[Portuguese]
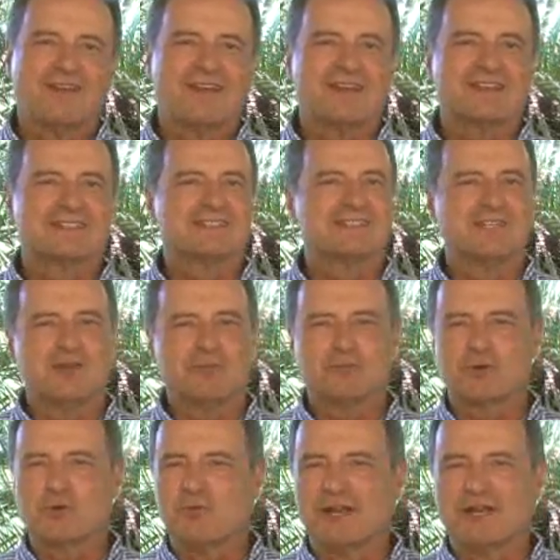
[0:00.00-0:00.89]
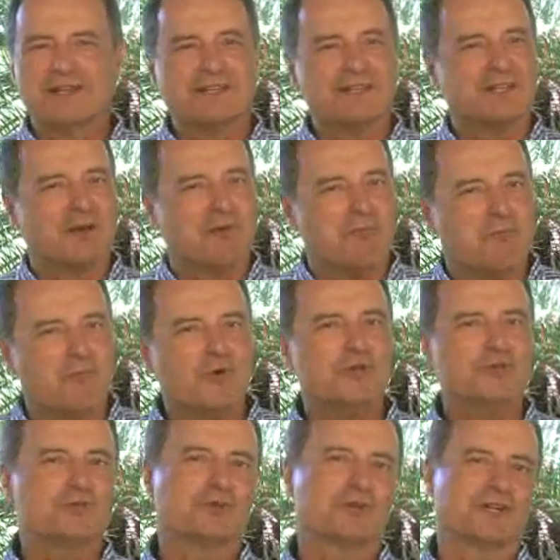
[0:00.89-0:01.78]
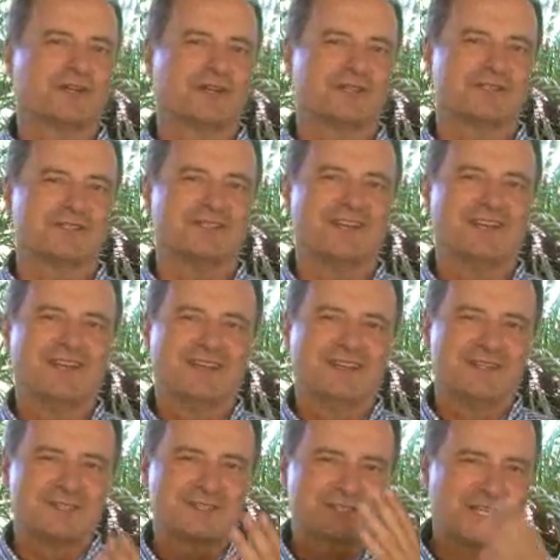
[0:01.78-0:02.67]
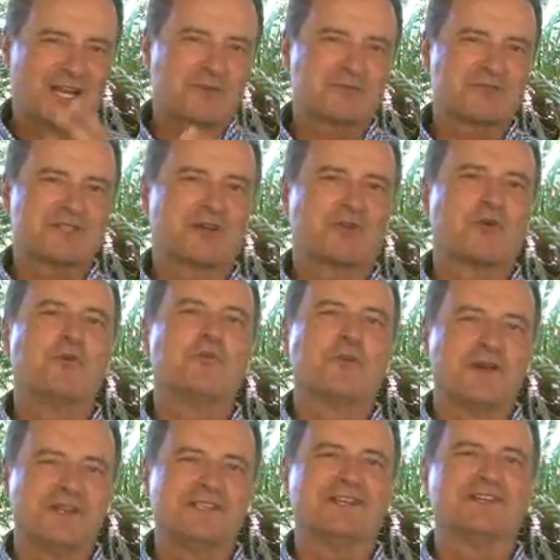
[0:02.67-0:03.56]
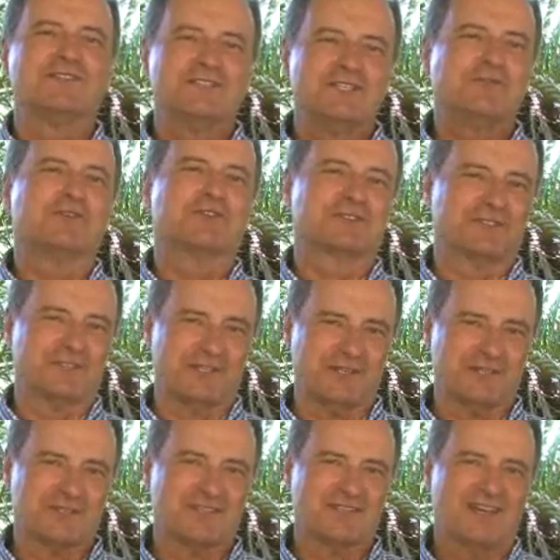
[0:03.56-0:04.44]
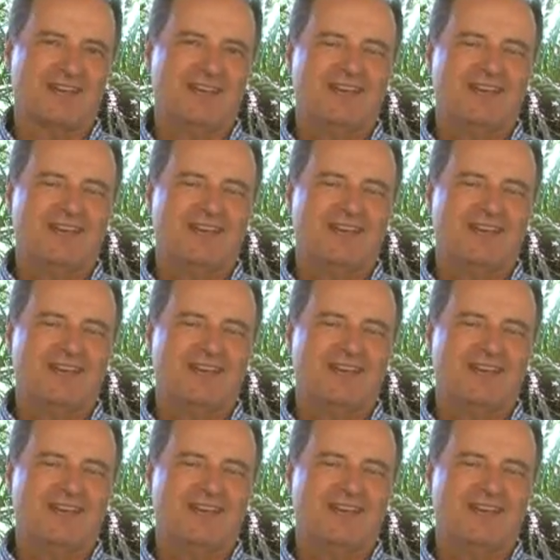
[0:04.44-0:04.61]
É sempre uma alegria muito grande estarmos na companhia de vocês